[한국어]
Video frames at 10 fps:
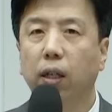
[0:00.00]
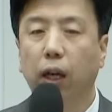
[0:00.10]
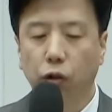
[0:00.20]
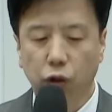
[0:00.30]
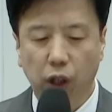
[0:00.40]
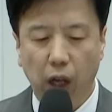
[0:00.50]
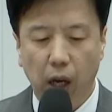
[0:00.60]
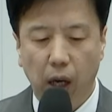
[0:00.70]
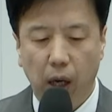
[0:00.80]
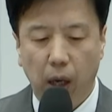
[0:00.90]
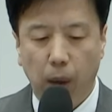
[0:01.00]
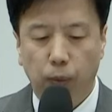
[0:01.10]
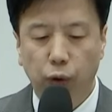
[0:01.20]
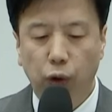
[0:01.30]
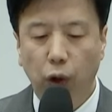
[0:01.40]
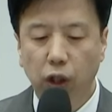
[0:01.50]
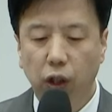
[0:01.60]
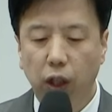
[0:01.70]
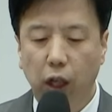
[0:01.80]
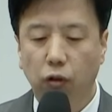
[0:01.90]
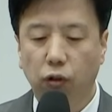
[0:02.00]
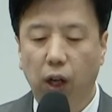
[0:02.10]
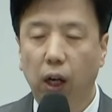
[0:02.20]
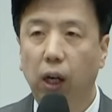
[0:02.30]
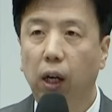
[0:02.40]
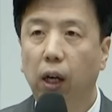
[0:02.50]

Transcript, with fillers: 예수님께 붙어 있어야 되는구나.